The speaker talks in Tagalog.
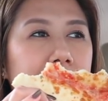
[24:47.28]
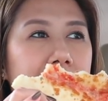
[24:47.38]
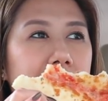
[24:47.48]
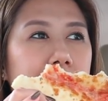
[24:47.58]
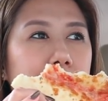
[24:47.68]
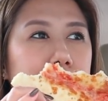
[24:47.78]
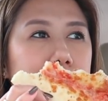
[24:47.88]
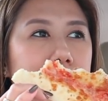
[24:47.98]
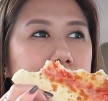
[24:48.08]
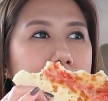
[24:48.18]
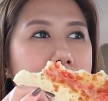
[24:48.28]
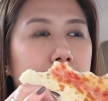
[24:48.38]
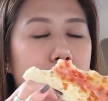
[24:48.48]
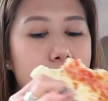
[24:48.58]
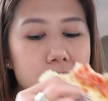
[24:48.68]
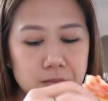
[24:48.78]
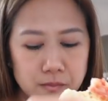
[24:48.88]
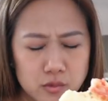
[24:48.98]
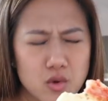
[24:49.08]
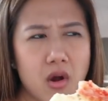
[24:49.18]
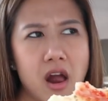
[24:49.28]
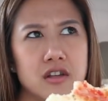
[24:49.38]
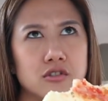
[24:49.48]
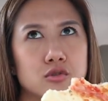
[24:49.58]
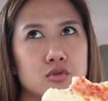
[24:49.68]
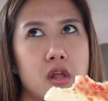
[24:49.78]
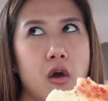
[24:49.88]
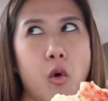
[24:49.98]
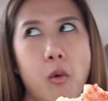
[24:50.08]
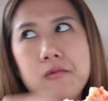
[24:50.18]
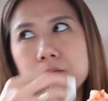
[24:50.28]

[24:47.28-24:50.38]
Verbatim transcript: Naalala ko itong si Baro nung high school ako.